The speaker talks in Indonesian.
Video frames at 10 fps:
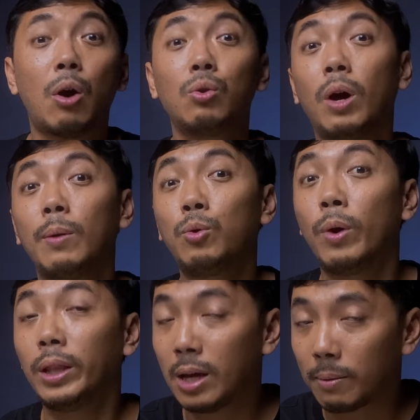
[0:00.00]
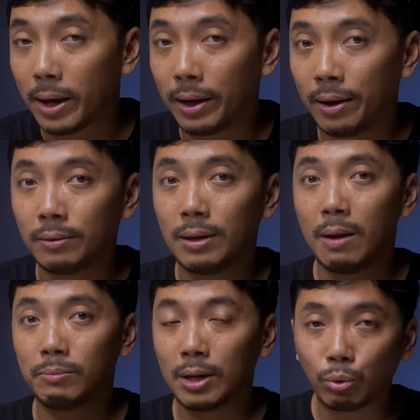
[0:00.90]
Tahun 2023 kemarin,
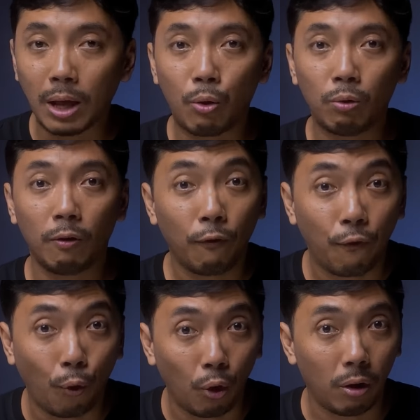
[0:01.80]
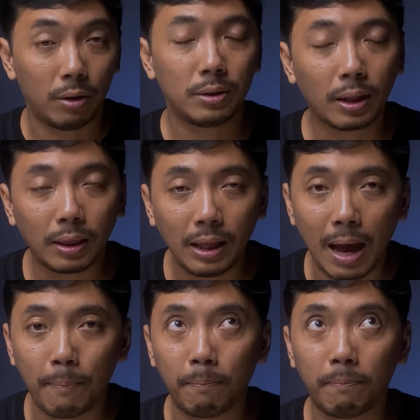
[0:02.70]
dalam satu tahun, full, set
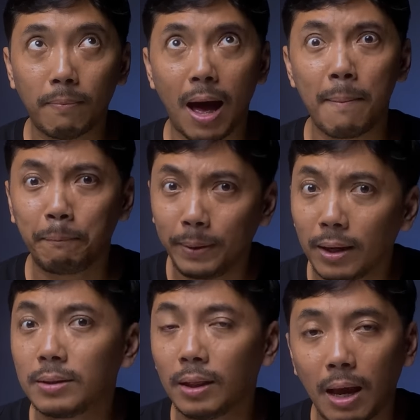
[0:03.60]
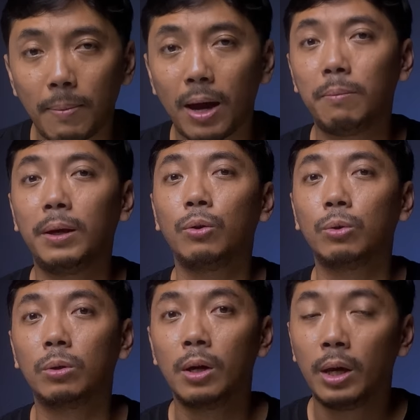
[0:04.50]
setiap hampir setiap hari
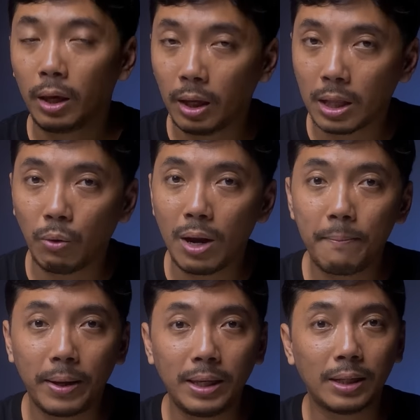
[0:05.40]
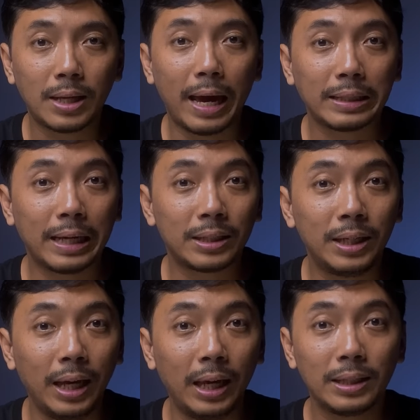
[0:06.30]
Minggu kita udah menyiksa
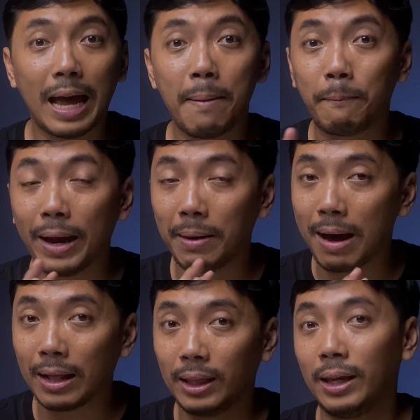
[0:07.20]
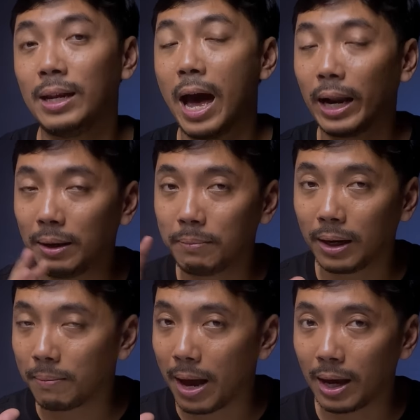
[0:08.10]
SSD sampai mati dari
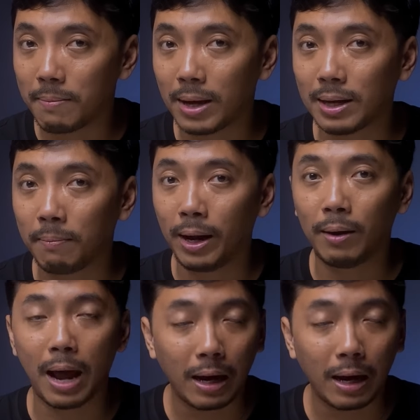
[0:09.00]
berbagai macam brand.